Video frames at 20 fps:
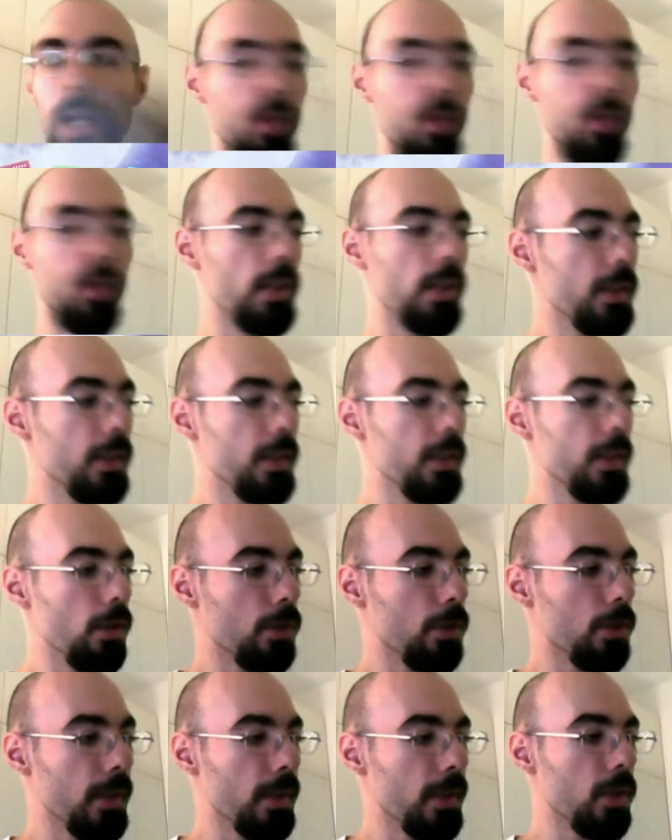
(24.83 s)
titolo, come
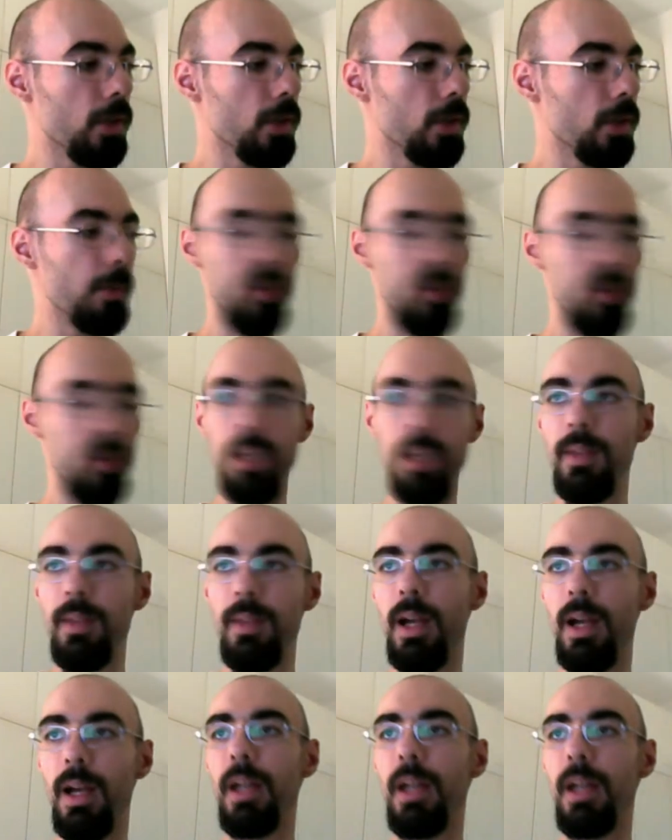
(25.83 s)
detto in precedenza, è
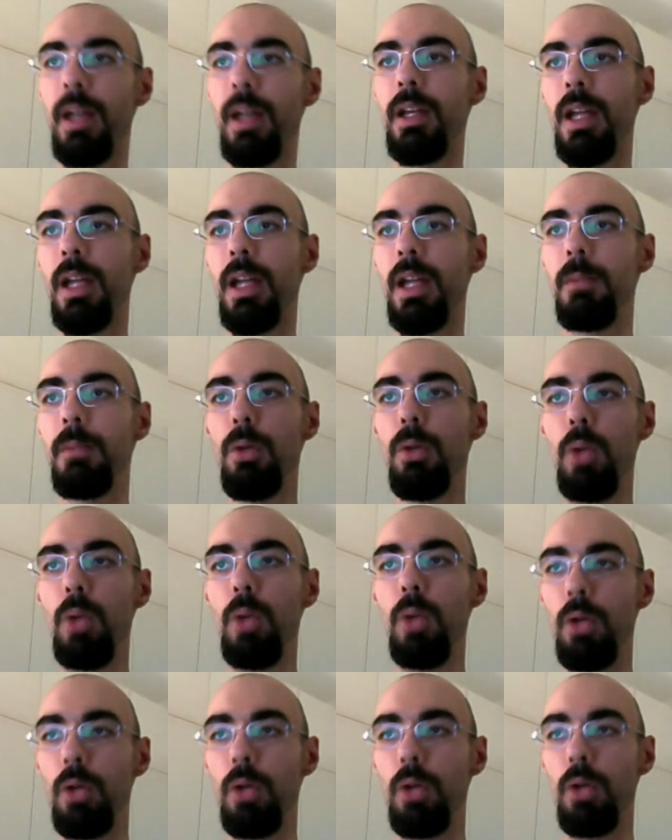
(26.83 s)
Rainbow,
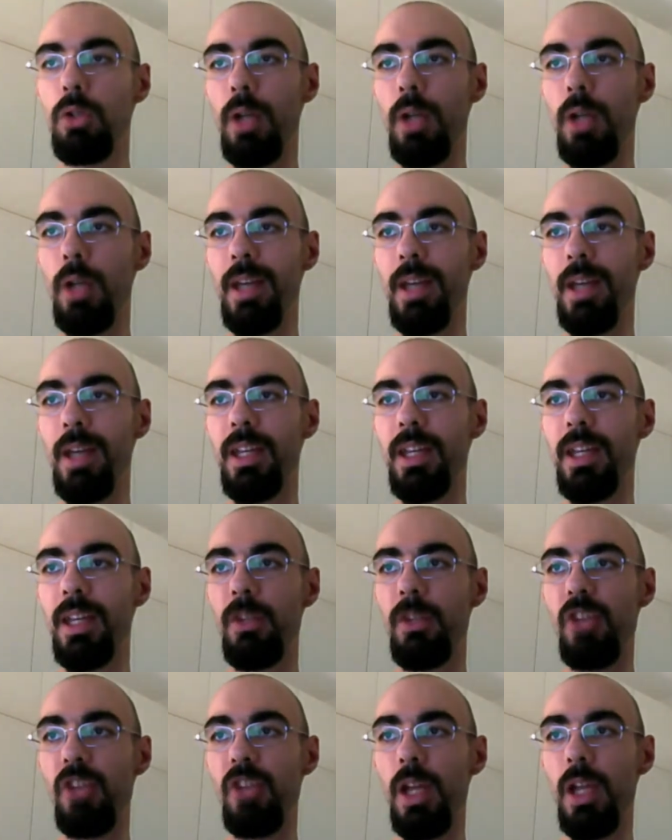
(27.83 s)
l'autore è Kim
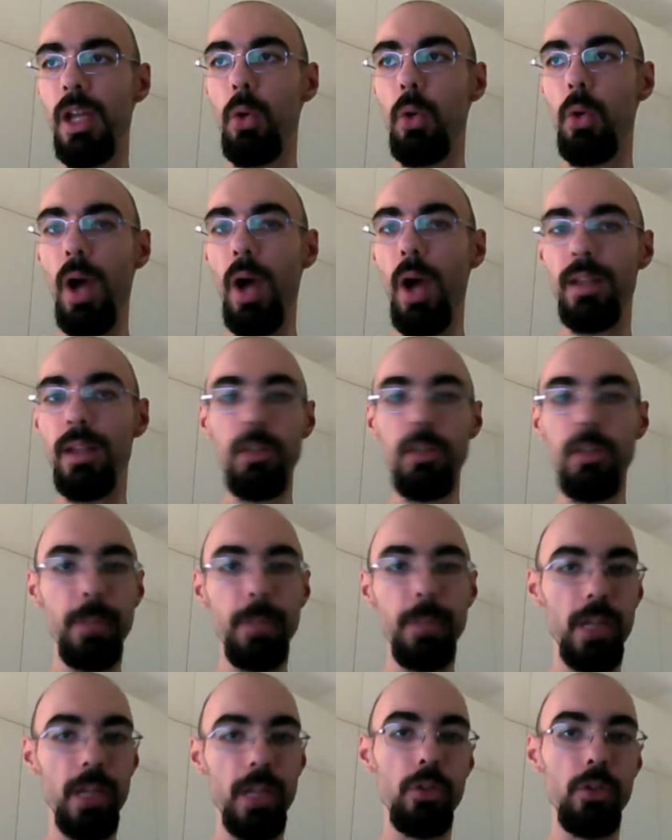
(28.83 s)
J. hwan sperando
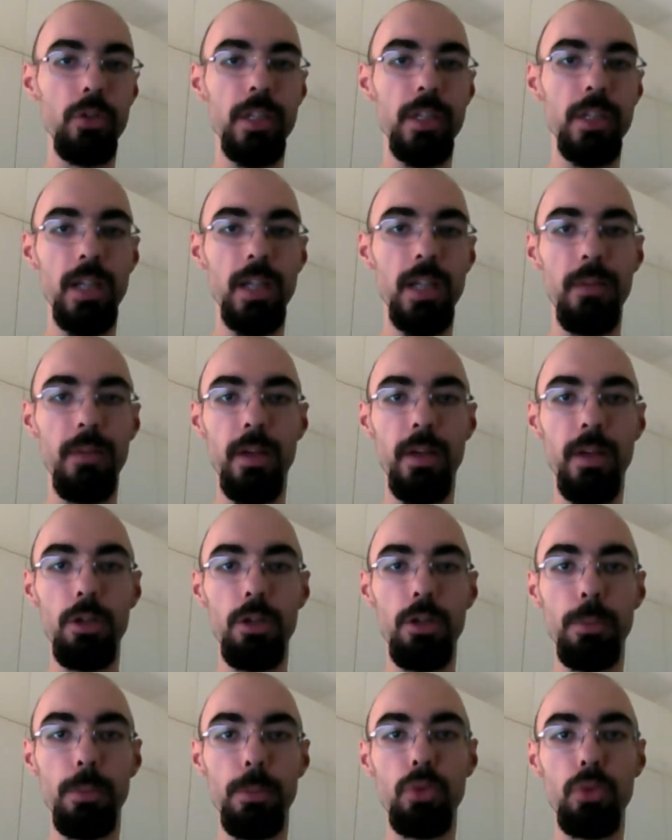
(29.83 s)
di averlo
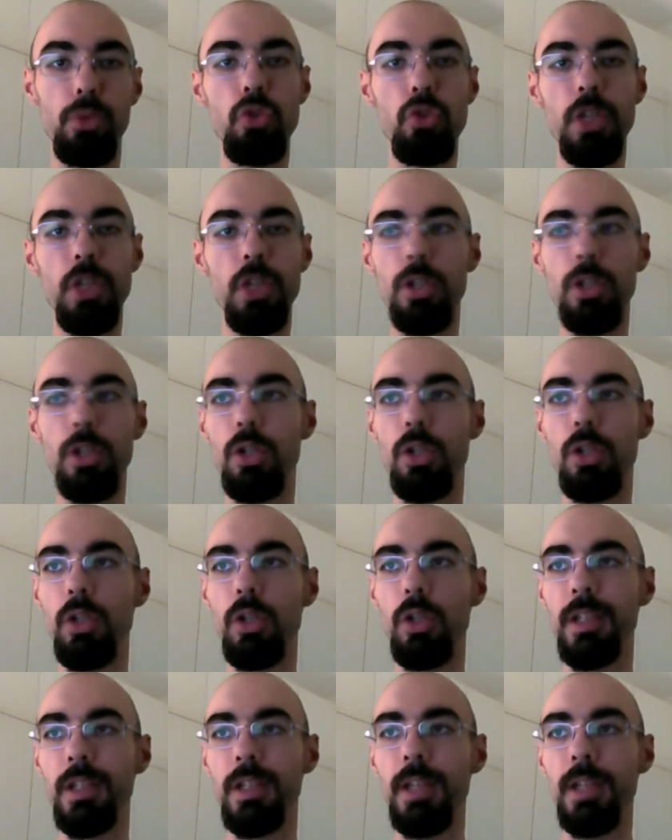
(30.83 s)
pronunciato
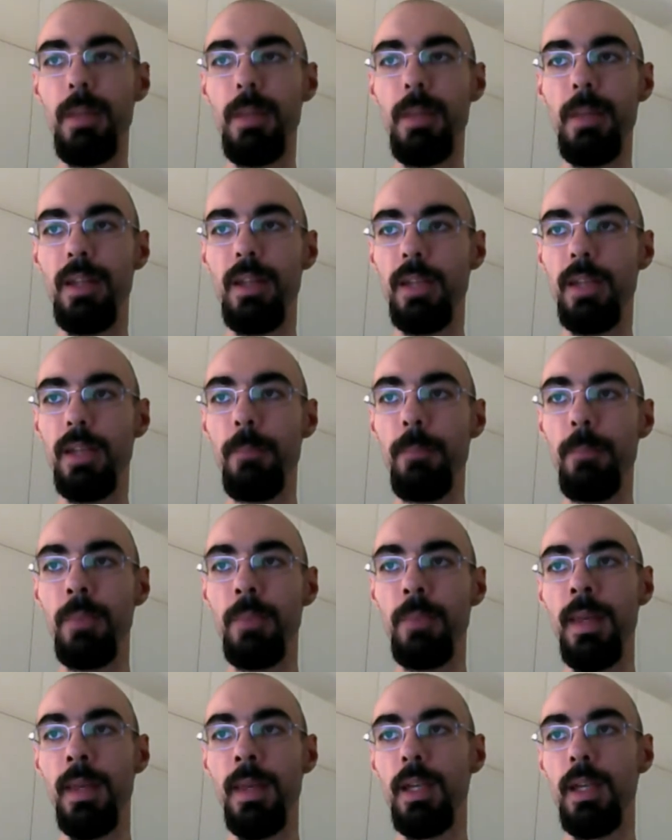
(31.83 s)
correttamente
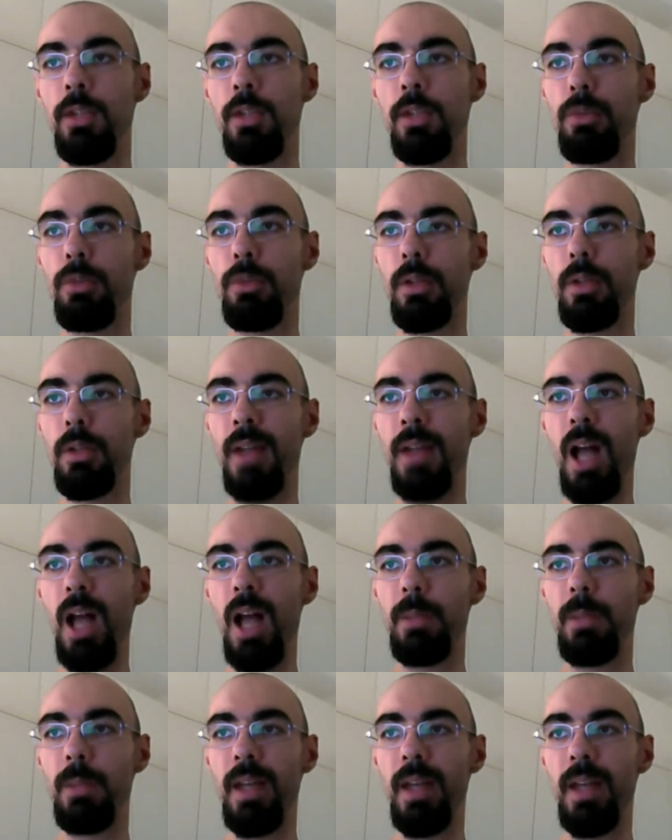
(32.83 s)
il numero di albi
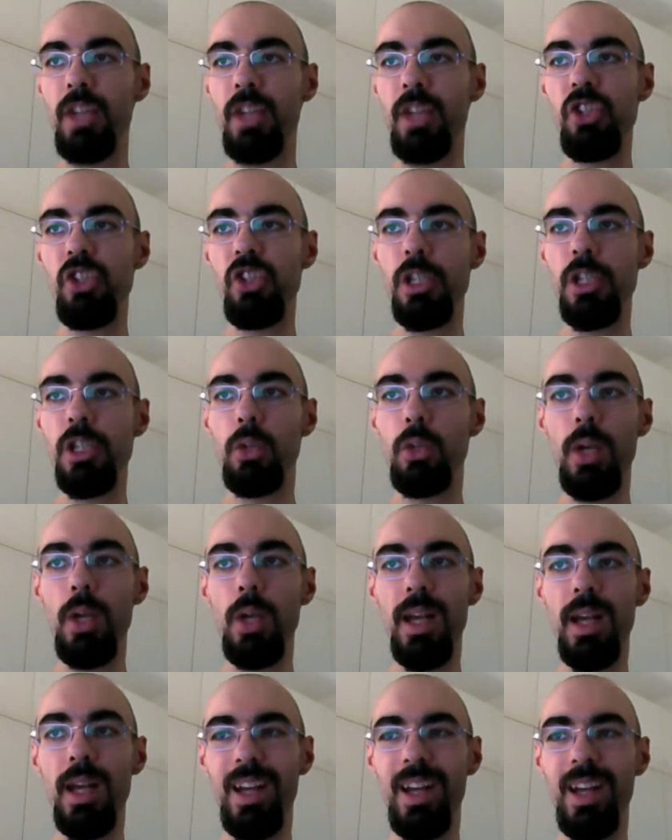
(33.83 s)
è 5, la
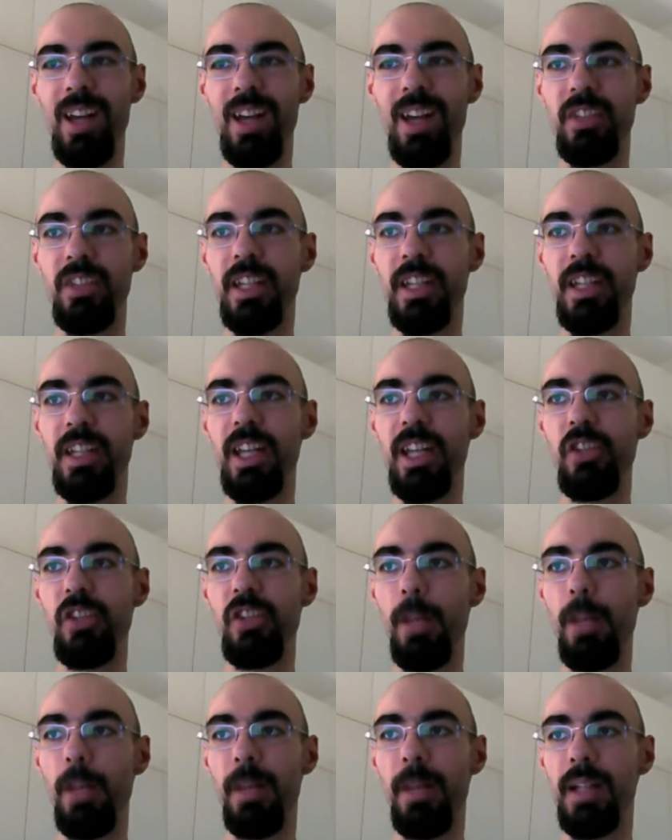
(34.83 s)
casa editrice la
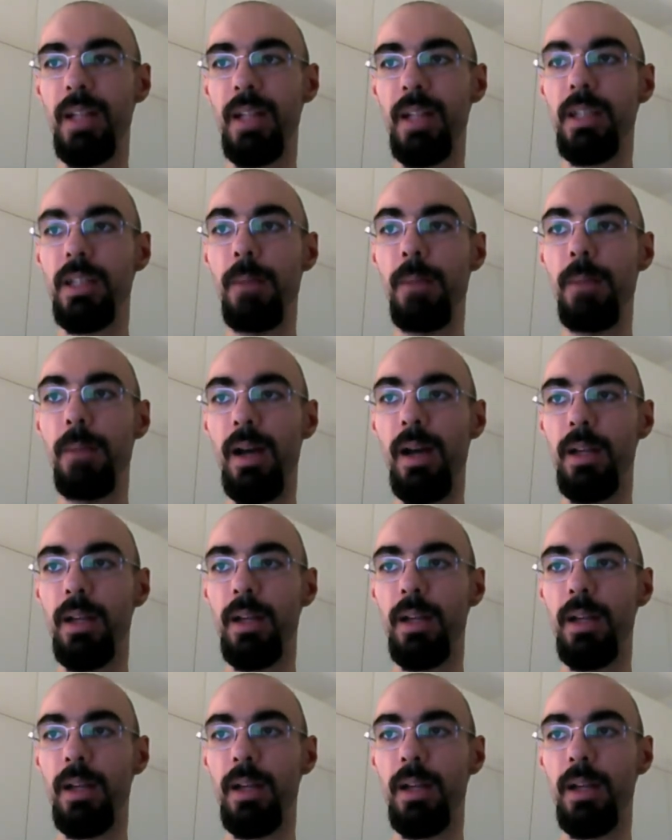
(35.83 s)
Planet Manga,